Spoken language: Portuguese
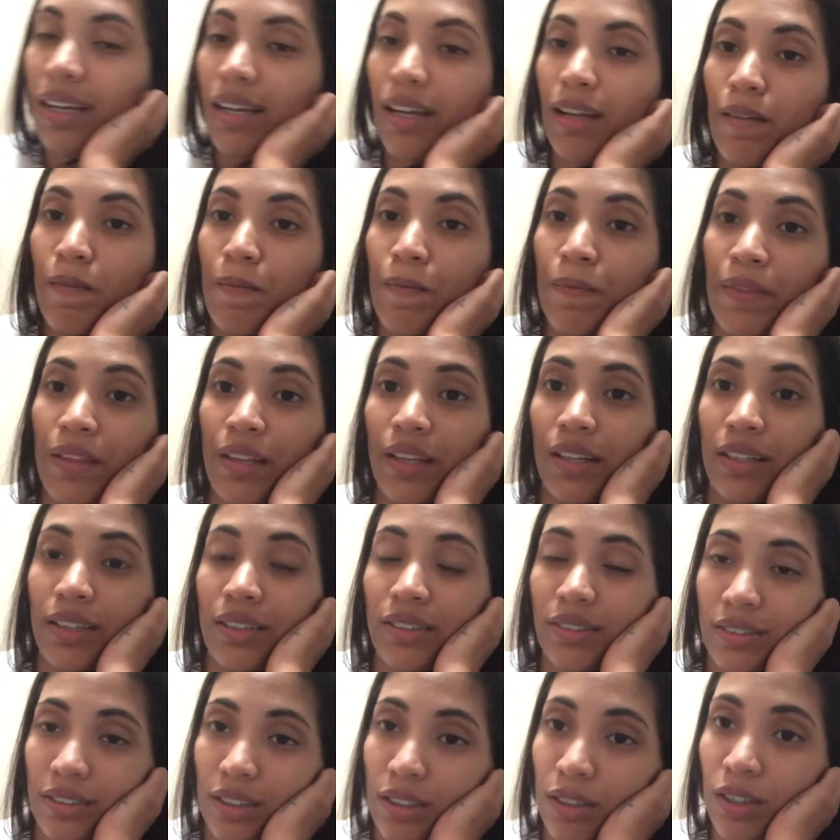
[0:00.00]
É.
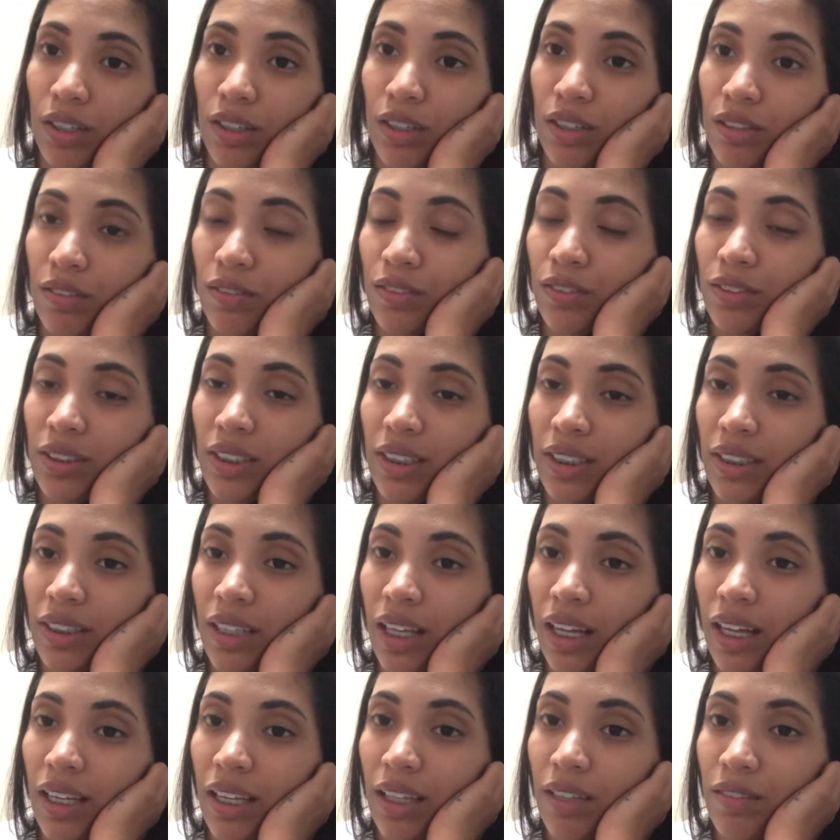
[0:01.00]
Então agora eu vou
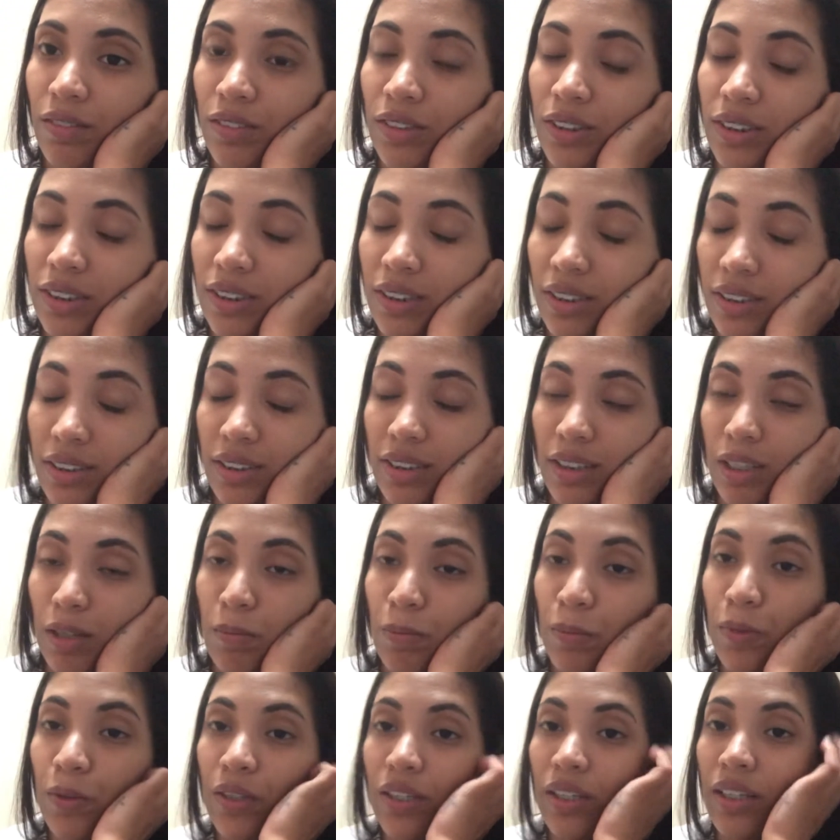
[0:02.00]
deitar, né? Vou descansar
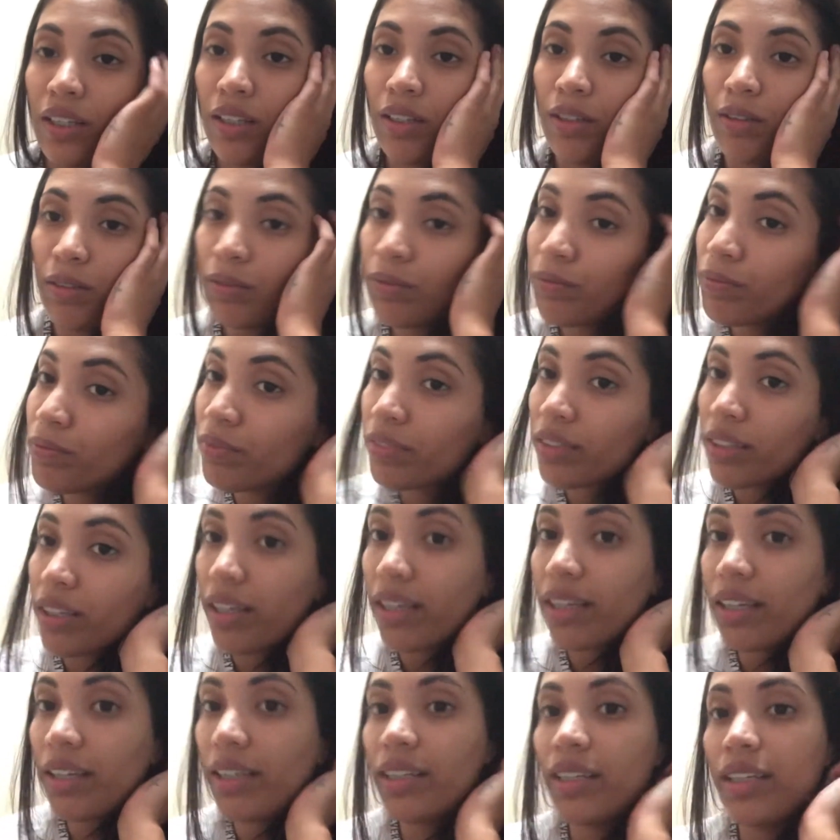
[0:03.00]
um pouquinho.
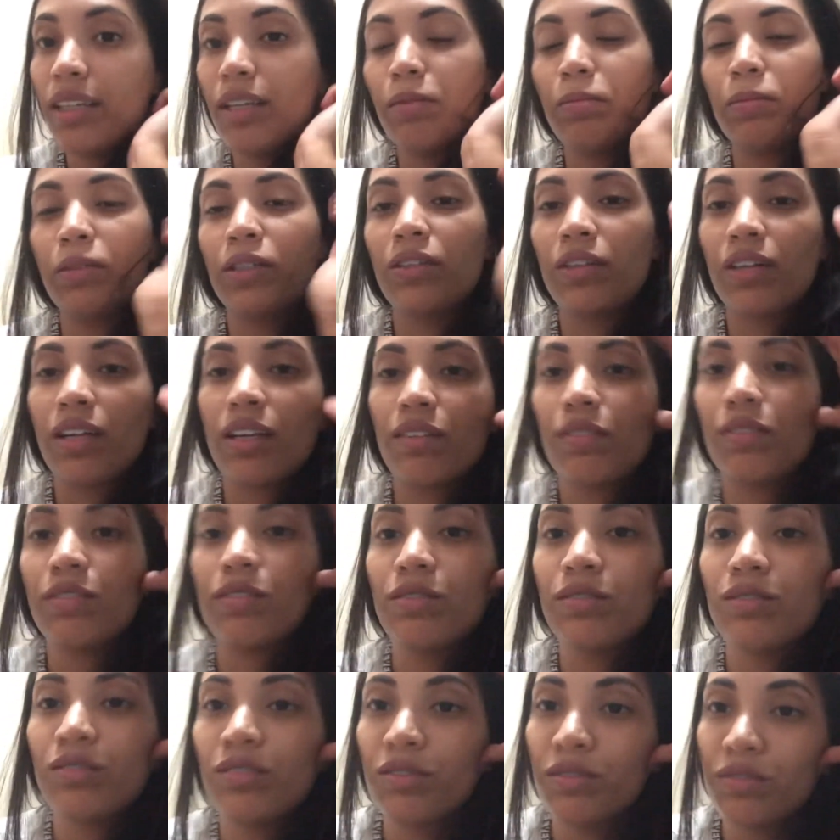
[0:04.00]
E amanhã eu gravo
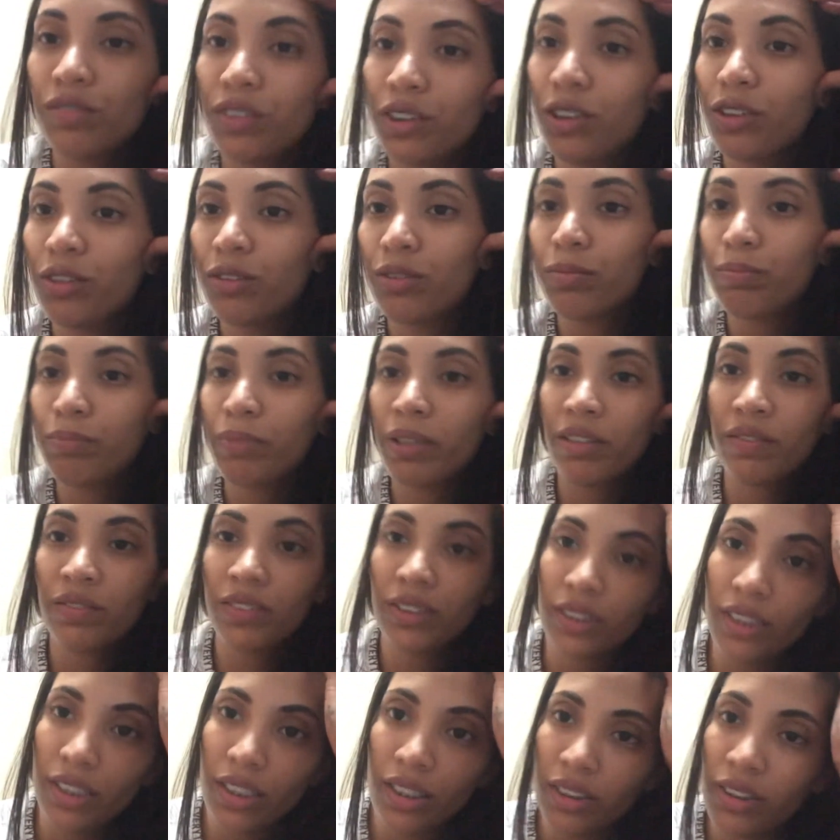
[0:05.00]
um vídeo pra
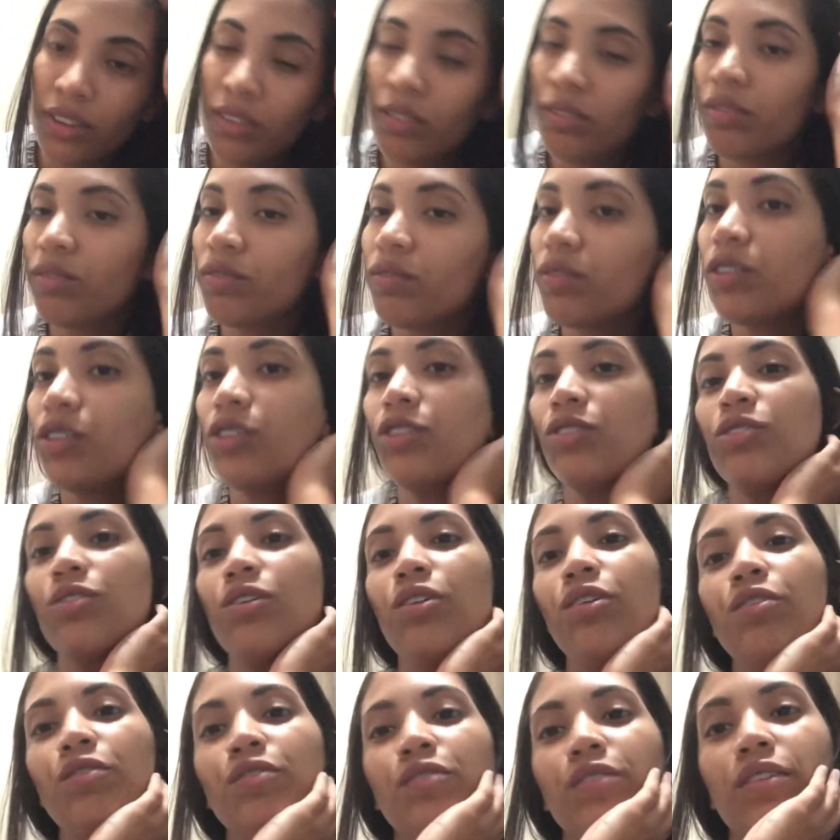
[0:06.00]
vocês, um vídeo
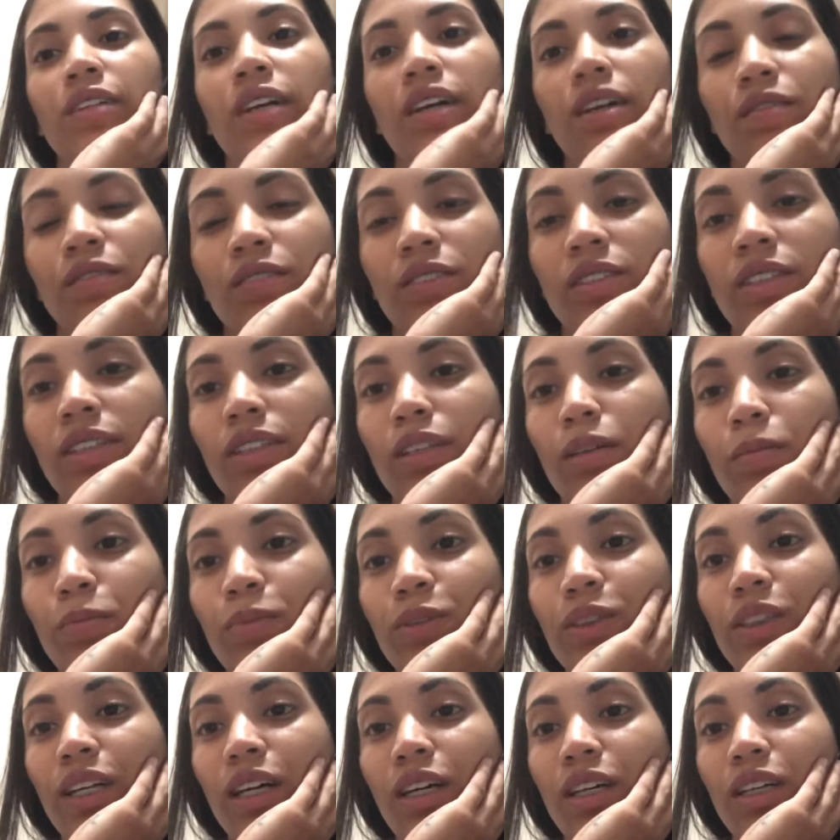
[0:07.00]
novo, né? Vou tentar
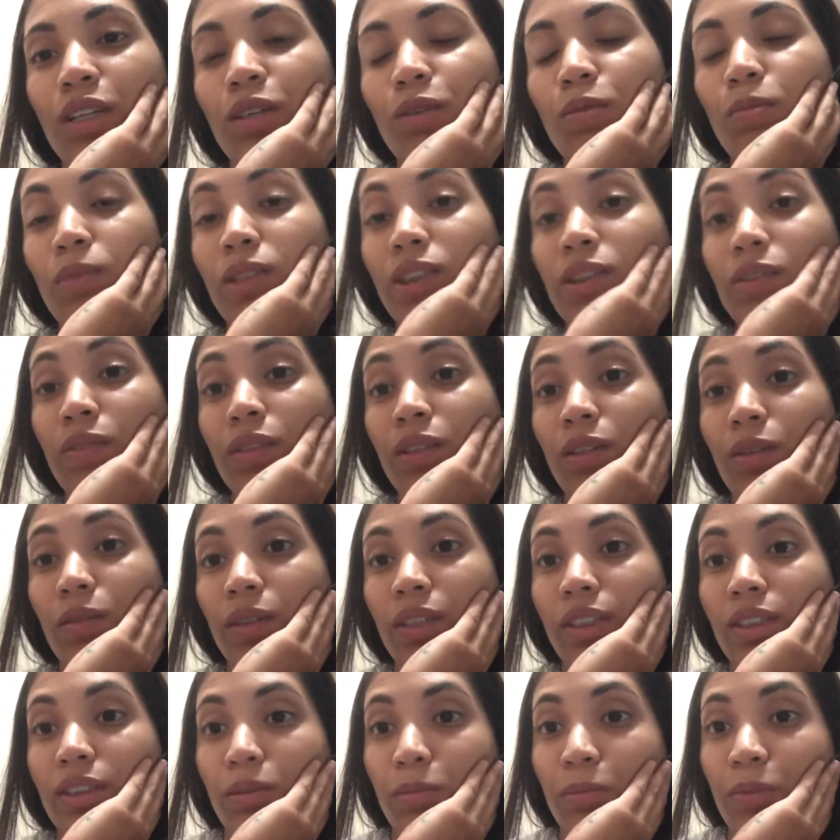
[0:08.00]
postar aqui com mais
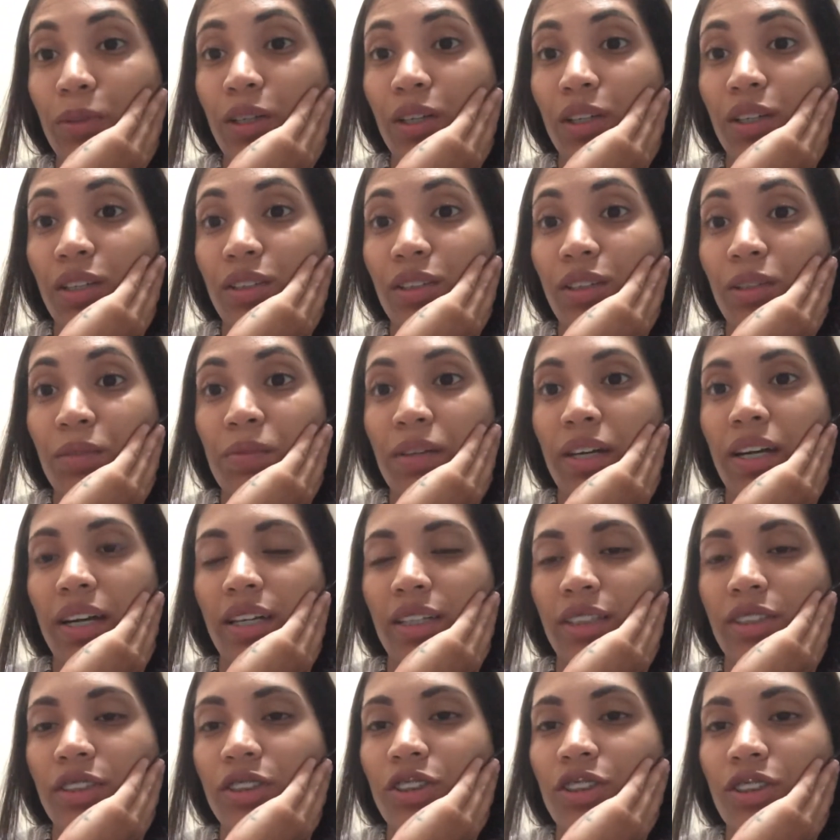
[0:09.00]
frequência, porque dei uma
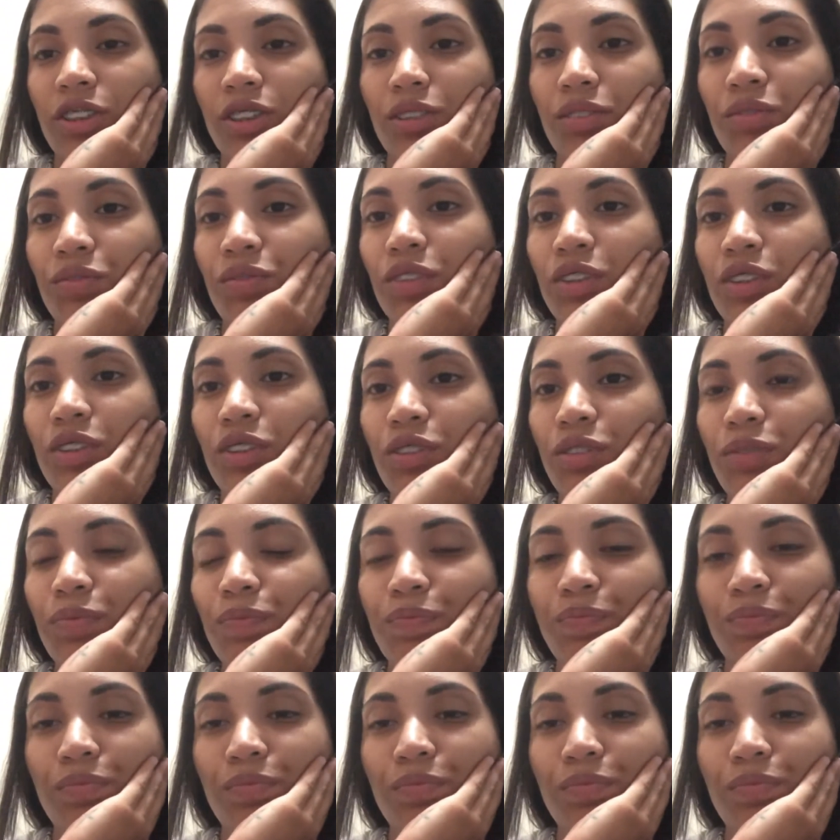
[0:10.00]
caidinha no vídeo,